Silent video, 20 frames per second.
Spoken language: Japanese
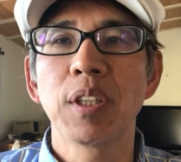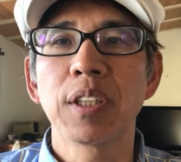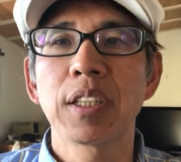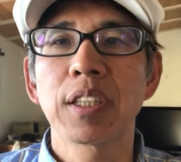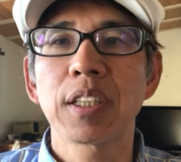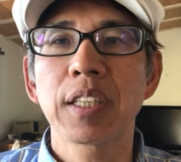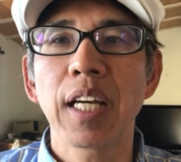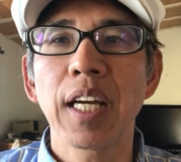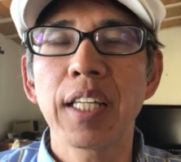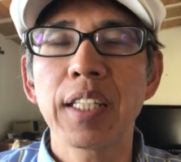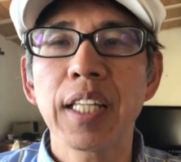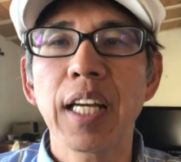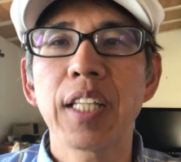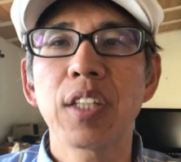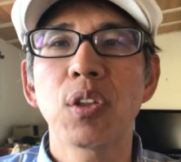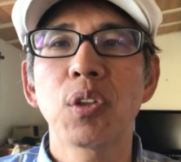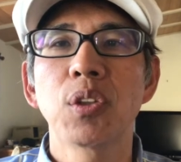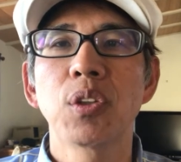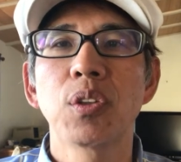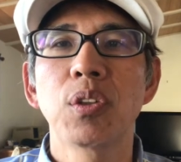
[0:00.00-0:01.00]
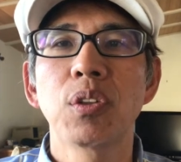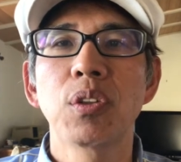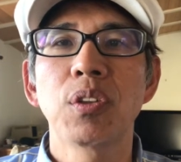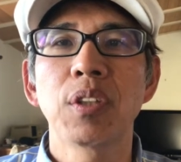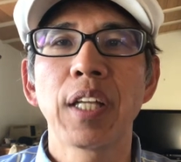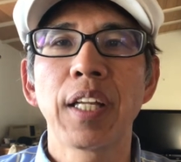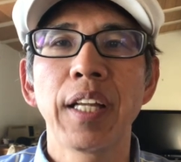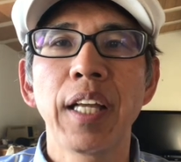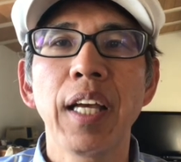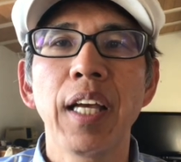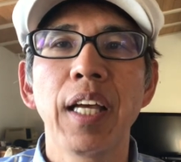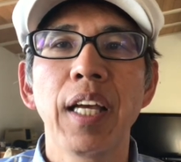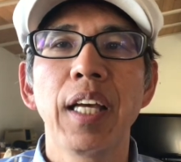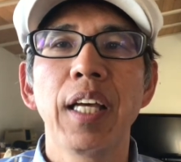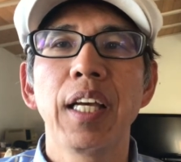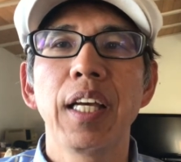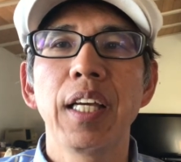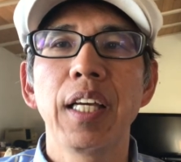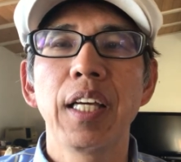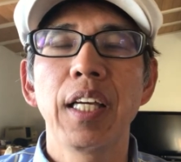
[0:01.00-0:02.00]
は使えないというふうなね、
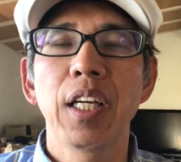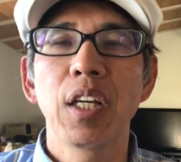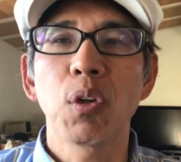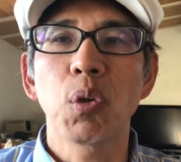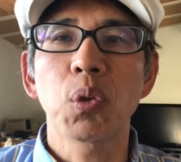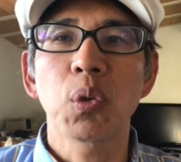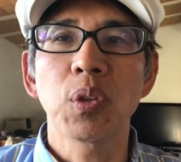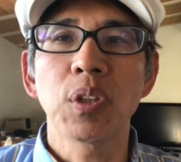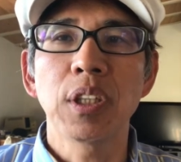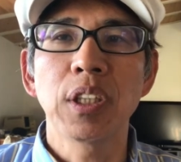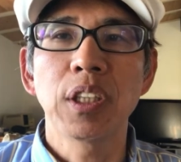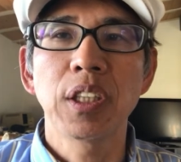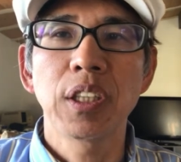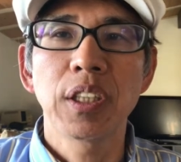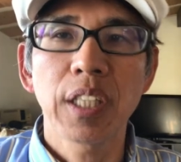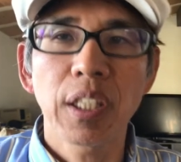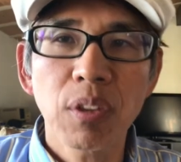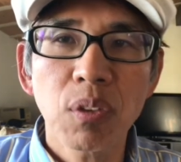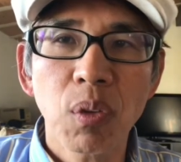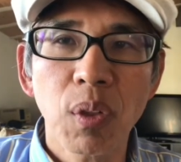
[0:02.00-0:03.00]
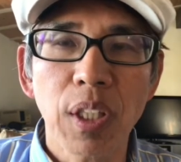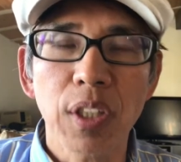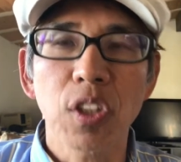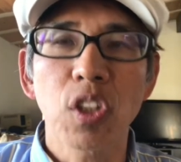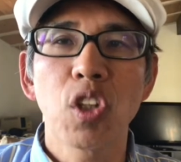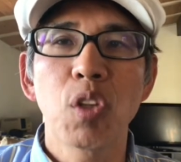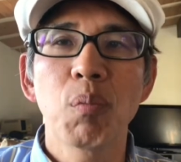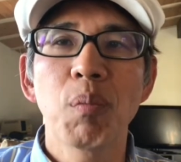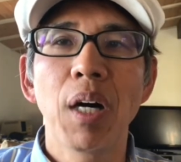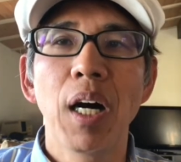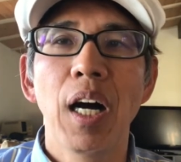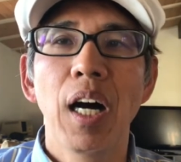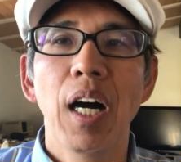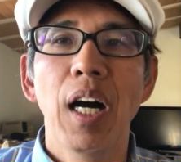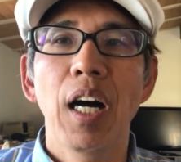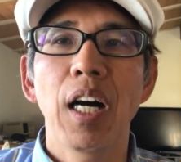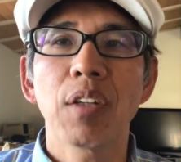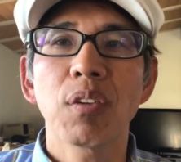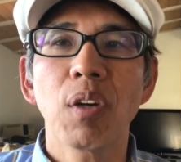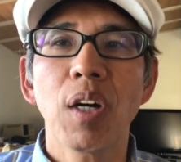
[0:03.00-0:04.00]
えー、ことにしてるのかと。ま
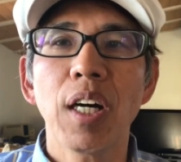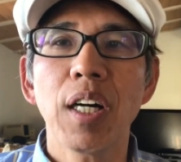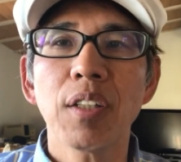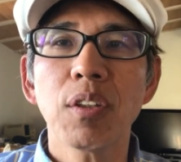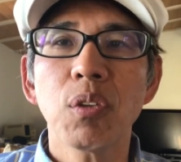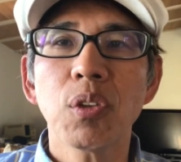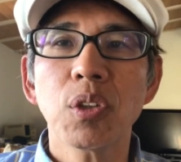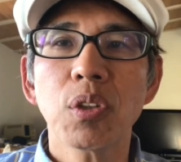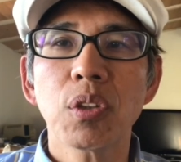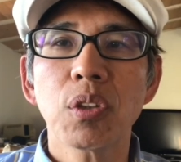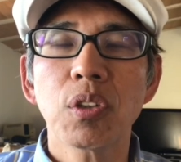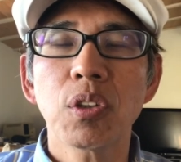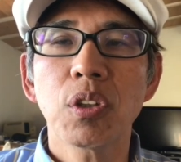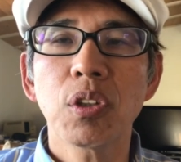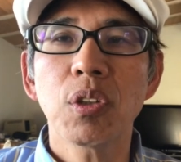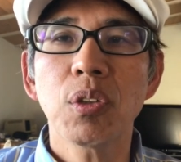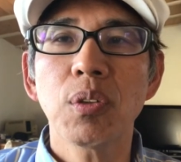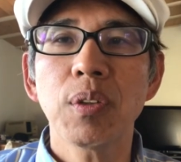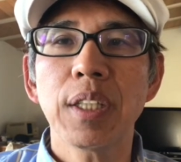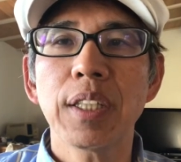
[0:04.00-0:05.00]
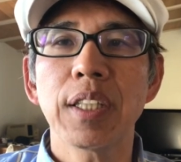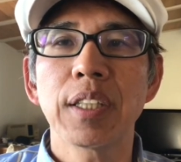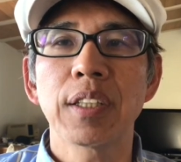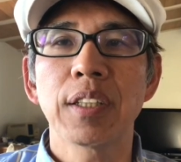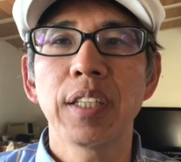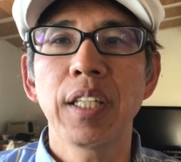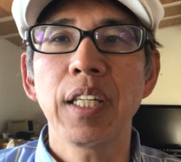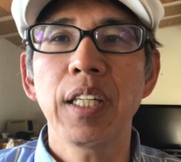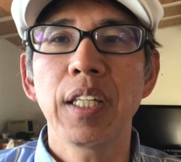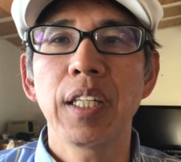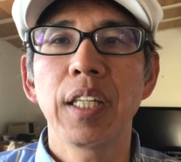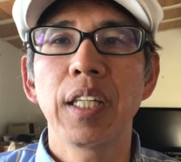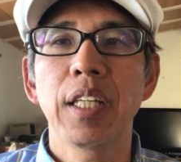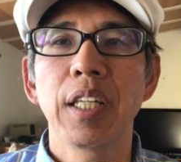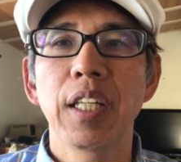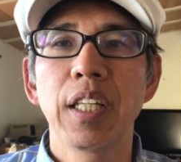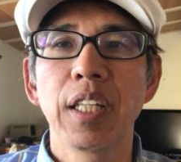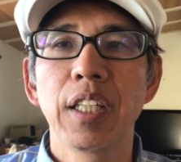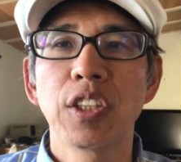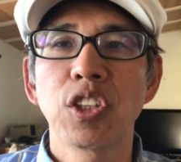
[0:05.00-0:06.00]
あ、あのハード上はですね、
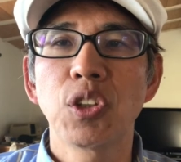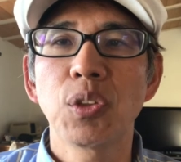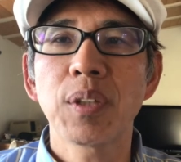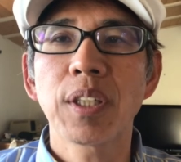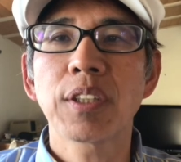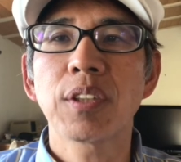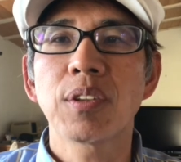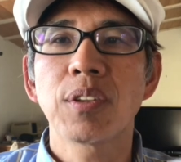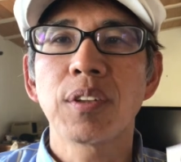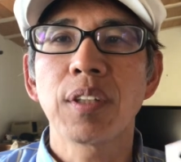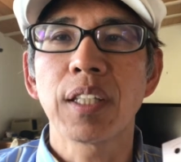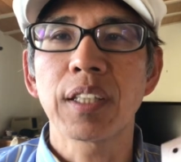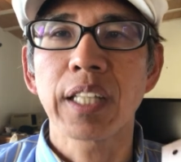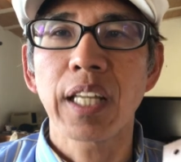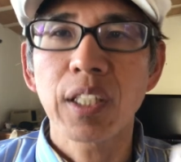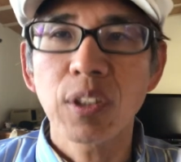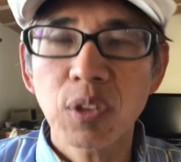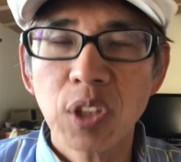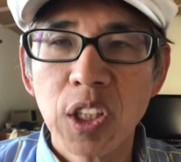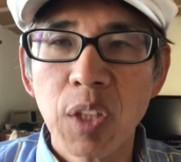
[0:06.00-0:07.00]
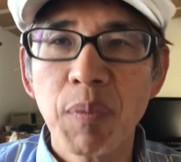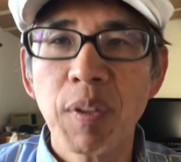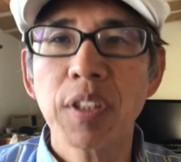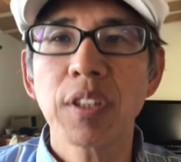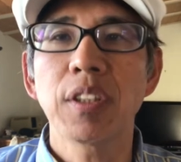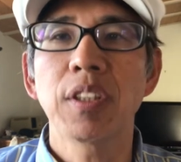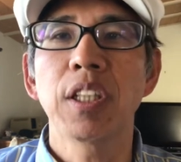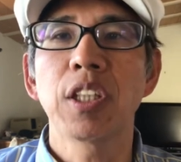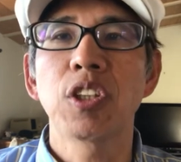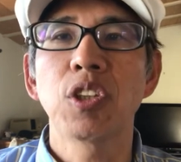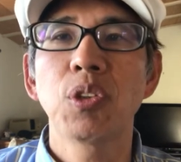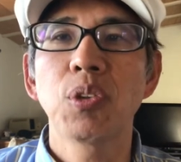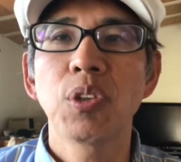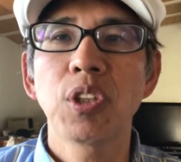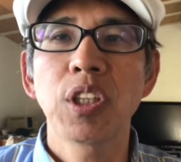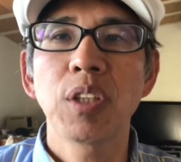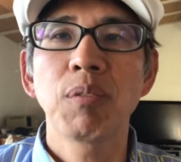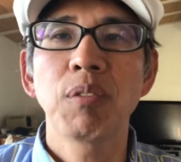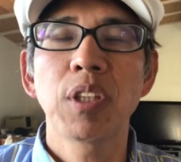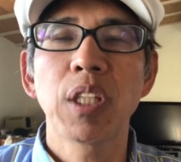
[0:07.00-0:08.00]
えー、手数には対応してますんで、旧
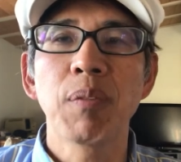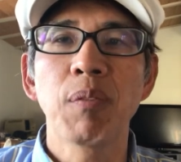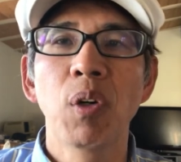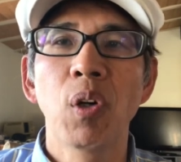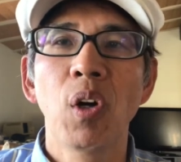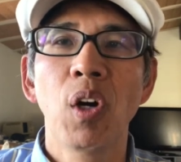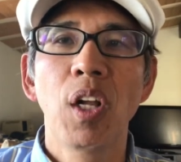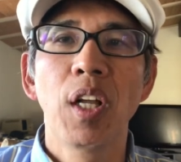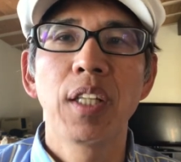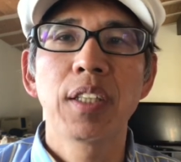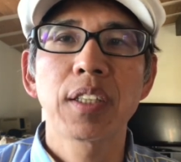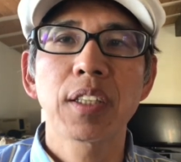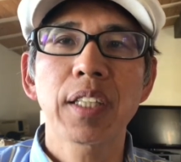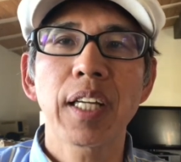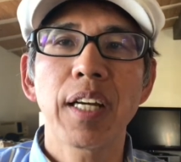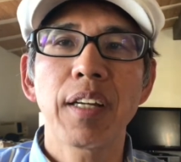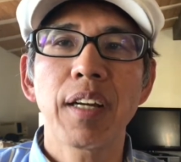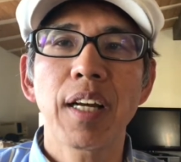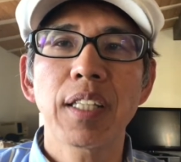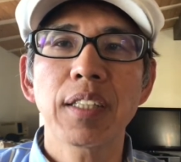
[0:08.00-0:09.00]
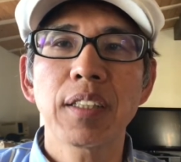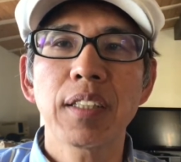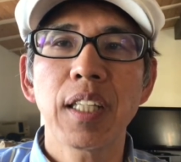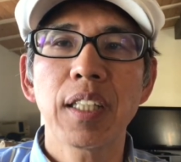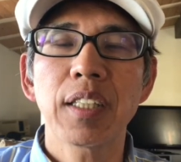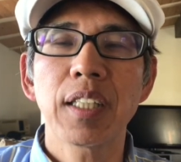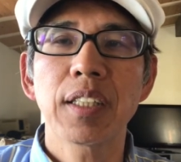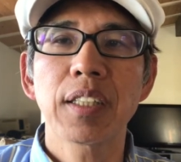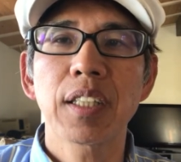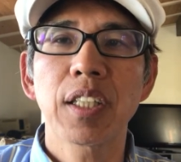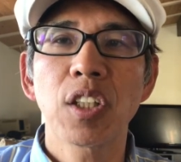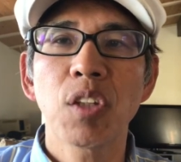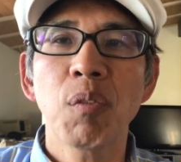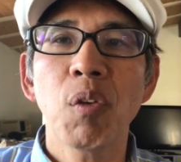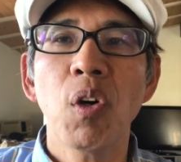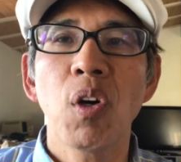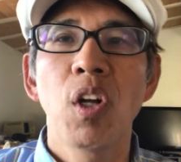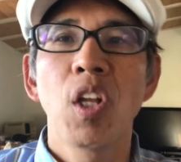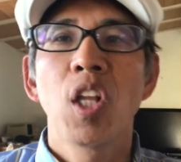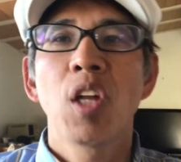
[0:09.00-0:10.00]
SIM でも使えるはずなんですけど
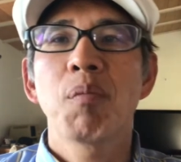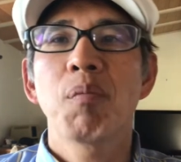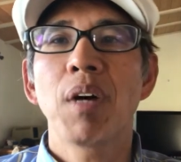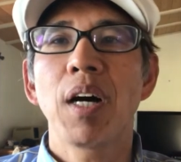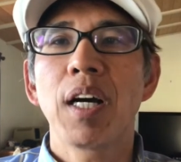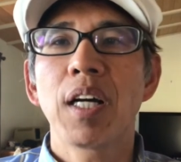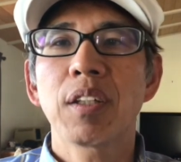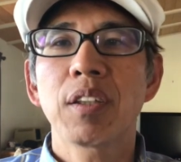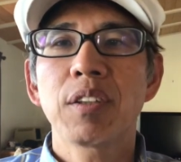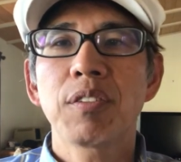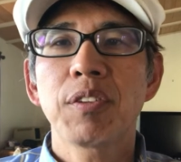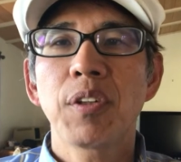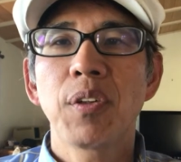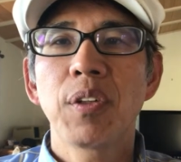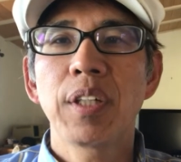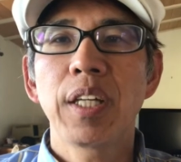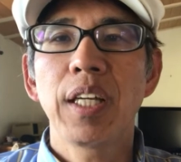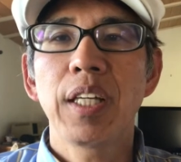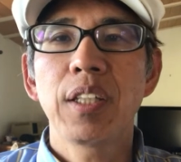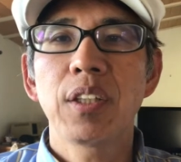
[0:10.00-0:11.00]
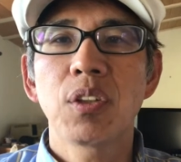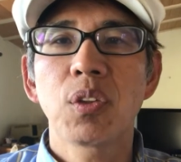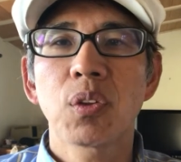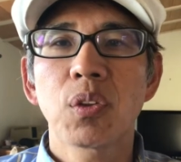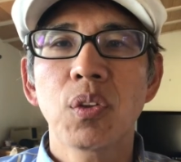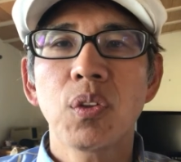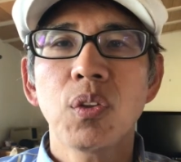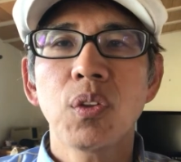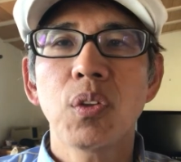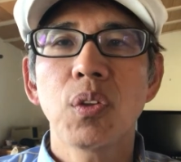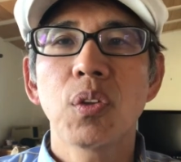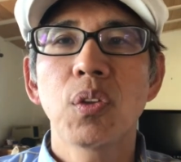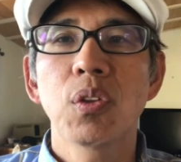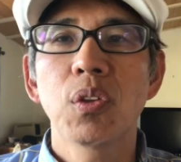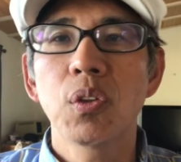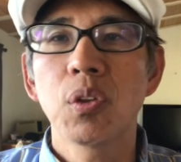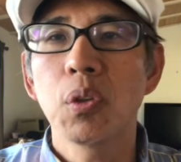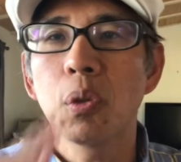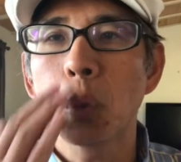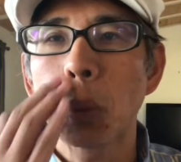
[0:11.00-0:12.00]
も、まあ、iPhone8 と
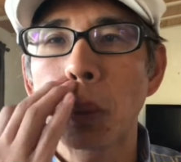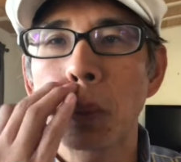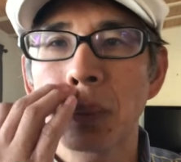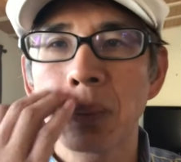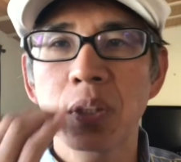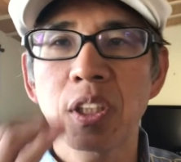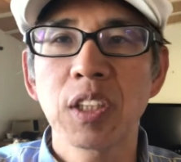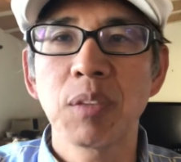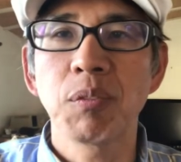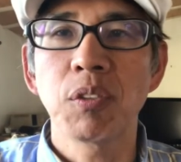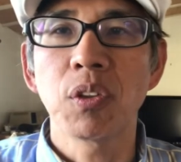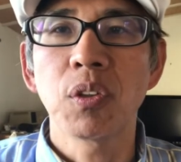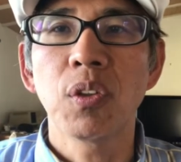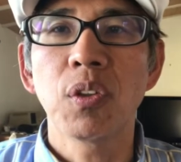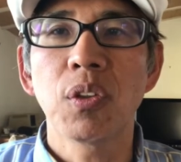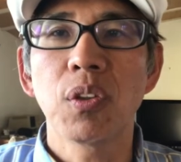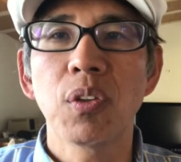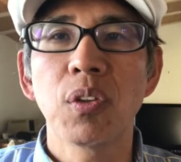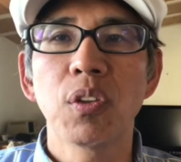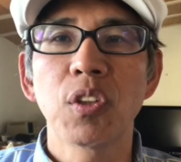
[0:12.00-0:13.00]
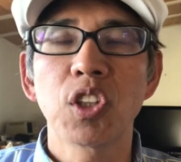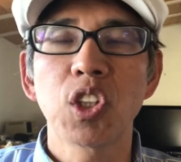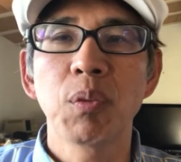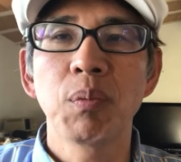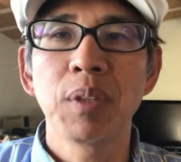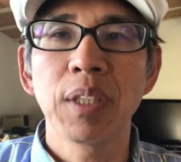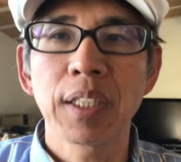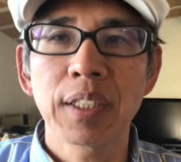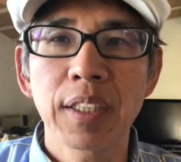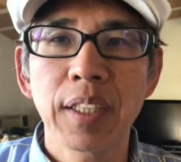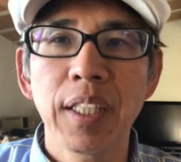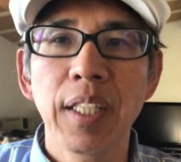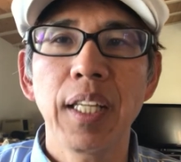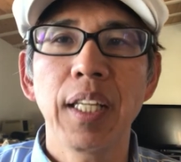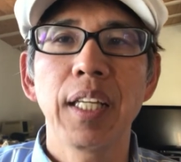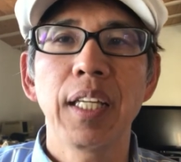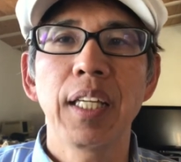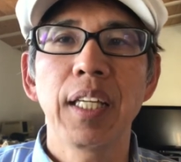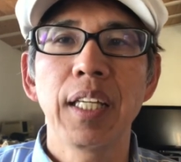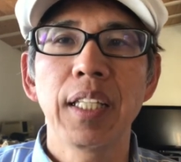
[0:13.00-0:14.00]
この SIM の組み合わせ
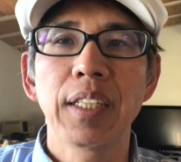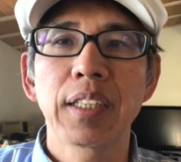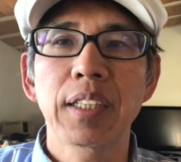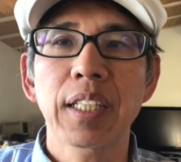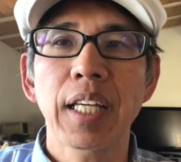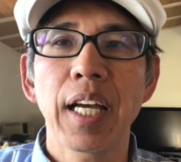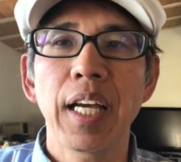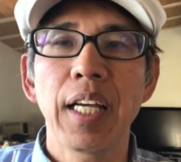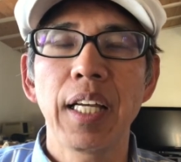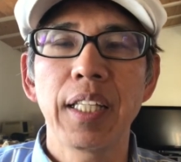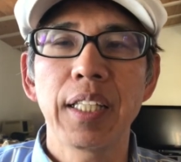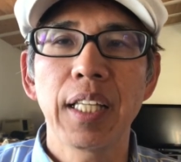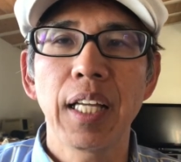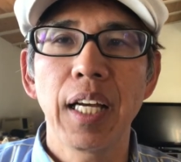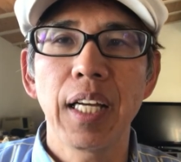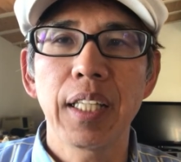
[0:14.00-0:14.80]
で、えー、使え